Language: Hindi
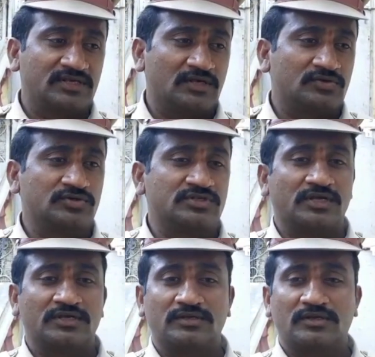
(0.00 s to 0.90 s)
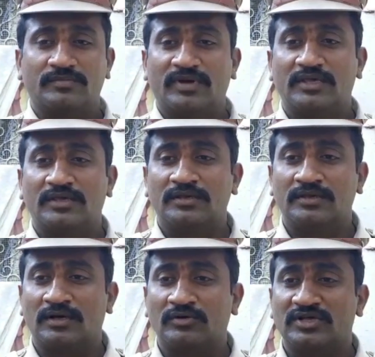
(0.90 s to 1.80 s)
ऐसा सोच रहे मैं
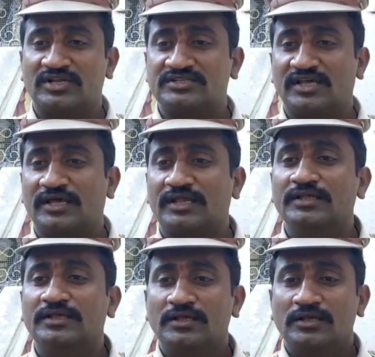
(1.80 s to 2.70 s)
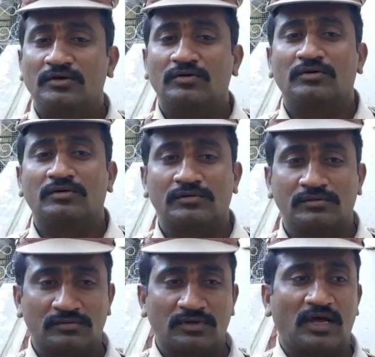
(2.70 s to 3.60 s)
हाउस नहीं करे वो
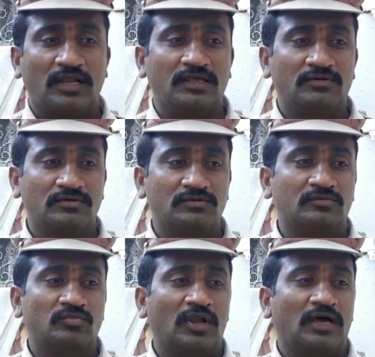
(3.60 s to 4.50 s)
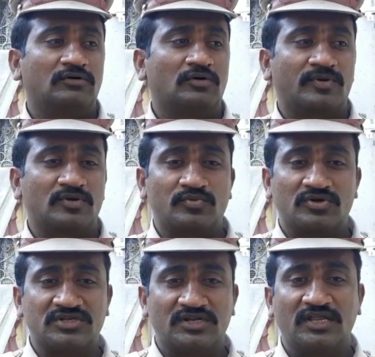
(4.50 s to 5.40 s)
खाली उनको बोला वो
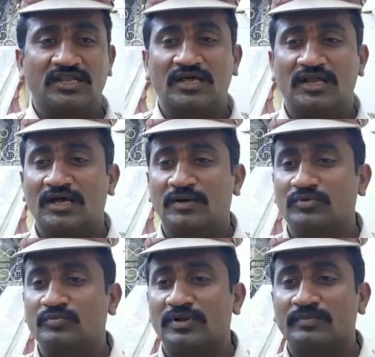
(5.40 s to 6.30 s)
प्रोशन नहीं निकालना आपको